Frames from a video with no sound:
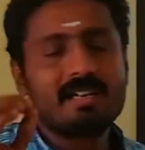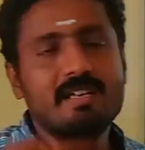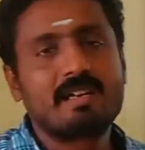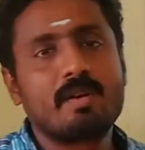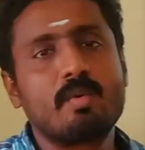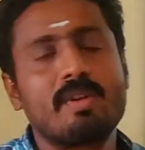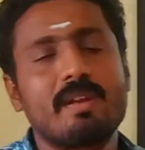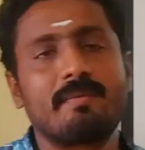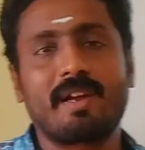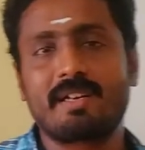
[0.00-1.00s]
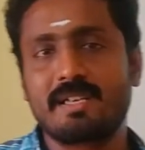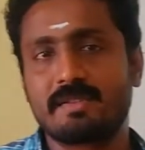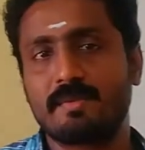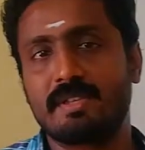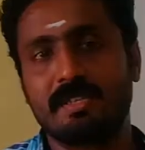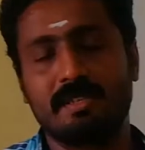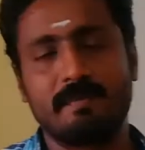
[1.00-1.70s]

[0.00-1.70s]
இருக்கக்கூடிய ஃபேக்டர்ஸ் வந்து